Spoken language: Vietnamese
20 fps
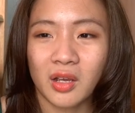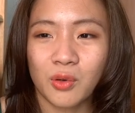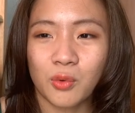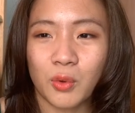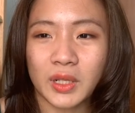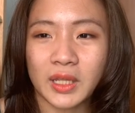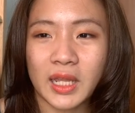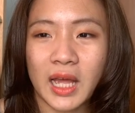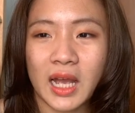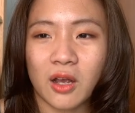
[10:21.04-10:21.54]

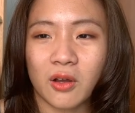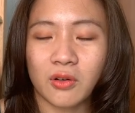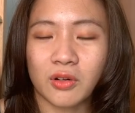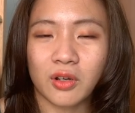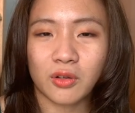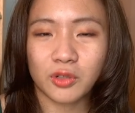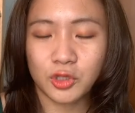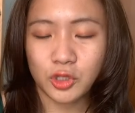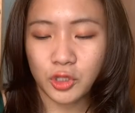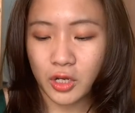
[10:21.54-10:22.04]
ngoài ra còn
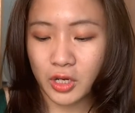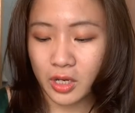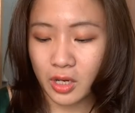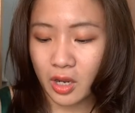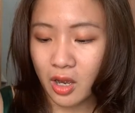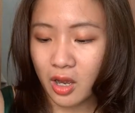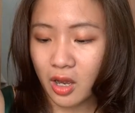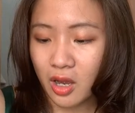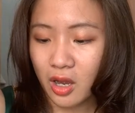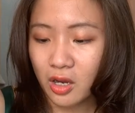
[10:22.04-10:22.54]
có chuyện
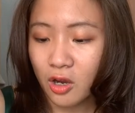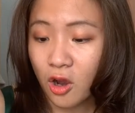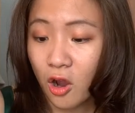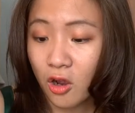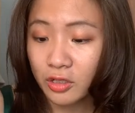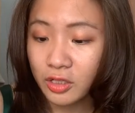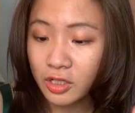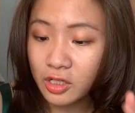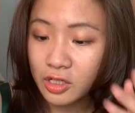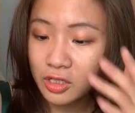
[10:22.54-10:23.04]
uh,
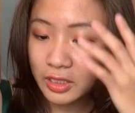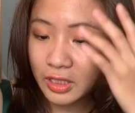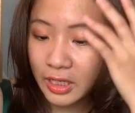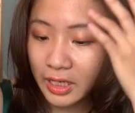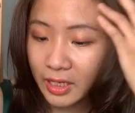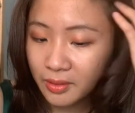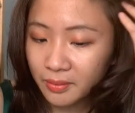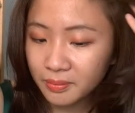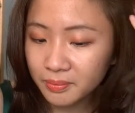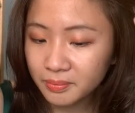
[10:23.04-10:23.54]
Gone Girl
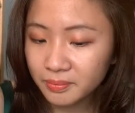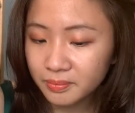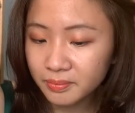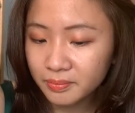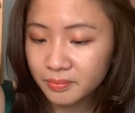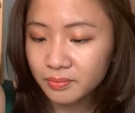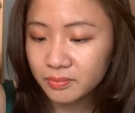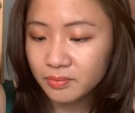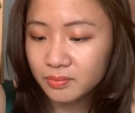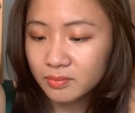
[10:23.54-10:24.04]
này
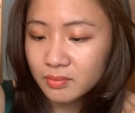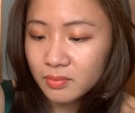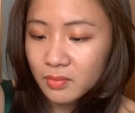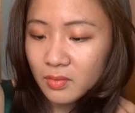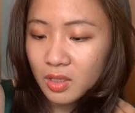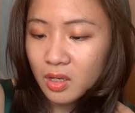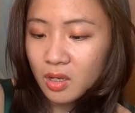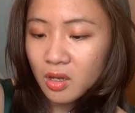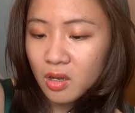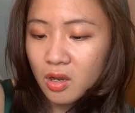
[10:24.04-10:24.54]

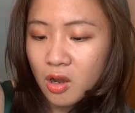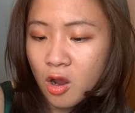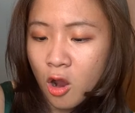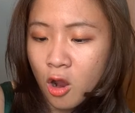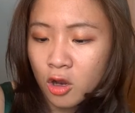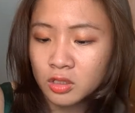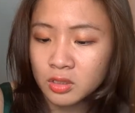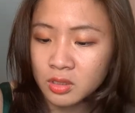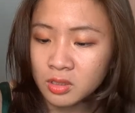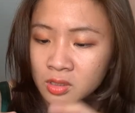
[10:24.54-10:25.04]

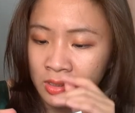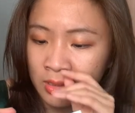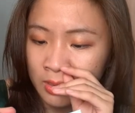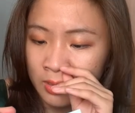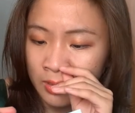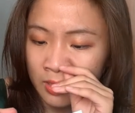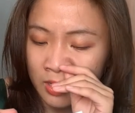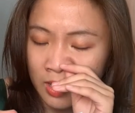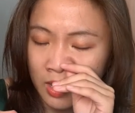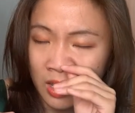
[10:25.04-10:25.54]
Gone
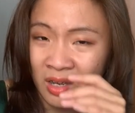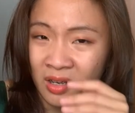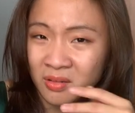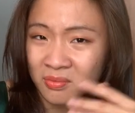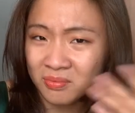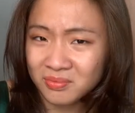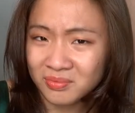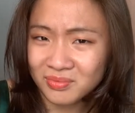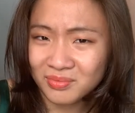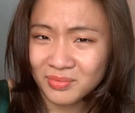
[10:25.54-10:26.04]
Girl
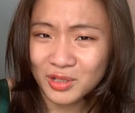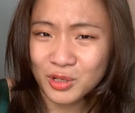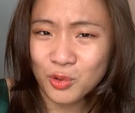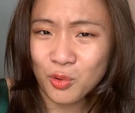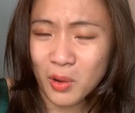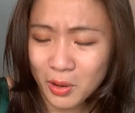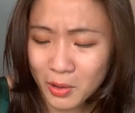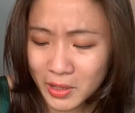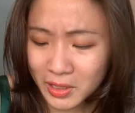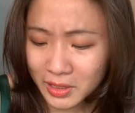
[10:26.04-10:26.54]
um, liên
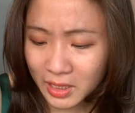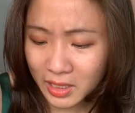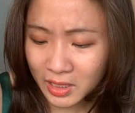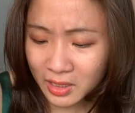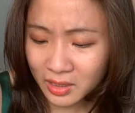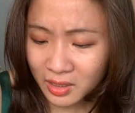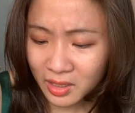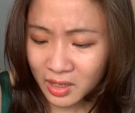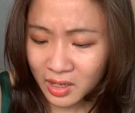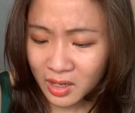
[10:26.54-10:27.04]
quan ngoại
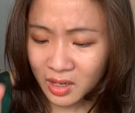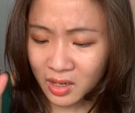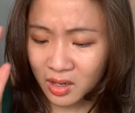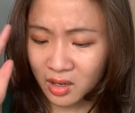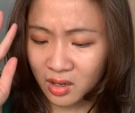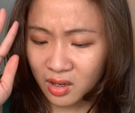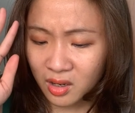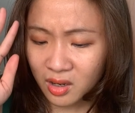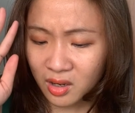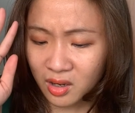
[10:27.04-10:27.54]
tình
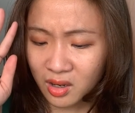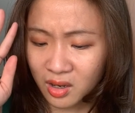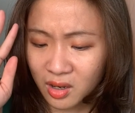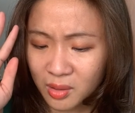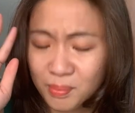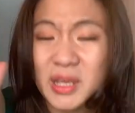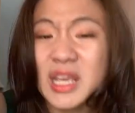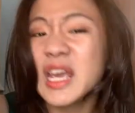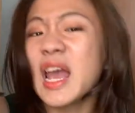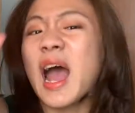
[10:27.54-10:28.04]

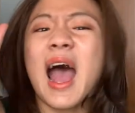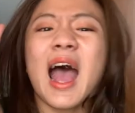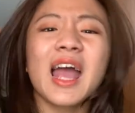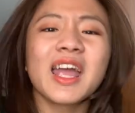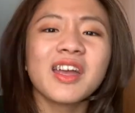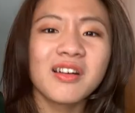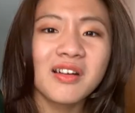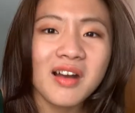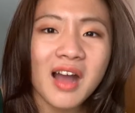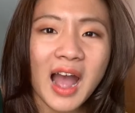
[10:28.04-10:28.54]
uh,
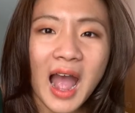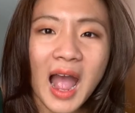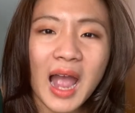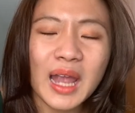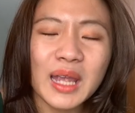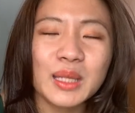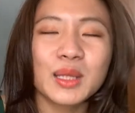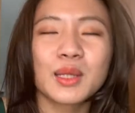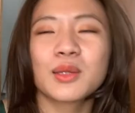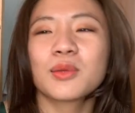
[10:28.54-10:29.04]
Behind Her
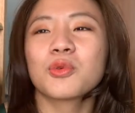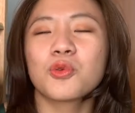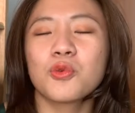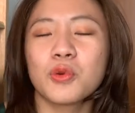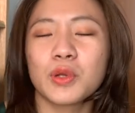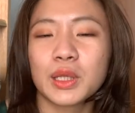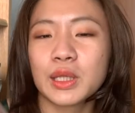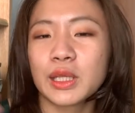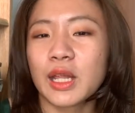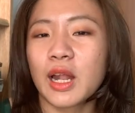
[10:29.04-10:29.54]
Eyes
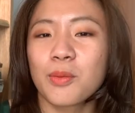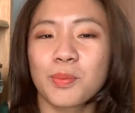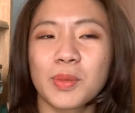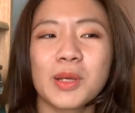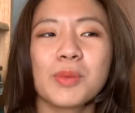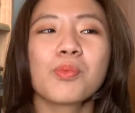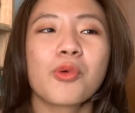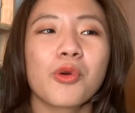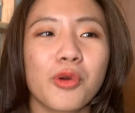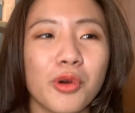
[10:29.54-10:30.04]
của Sarah
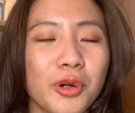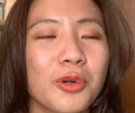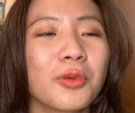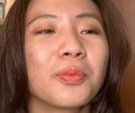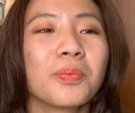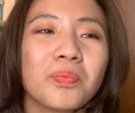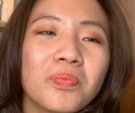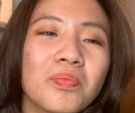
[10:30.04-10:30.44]
Pimborough uh,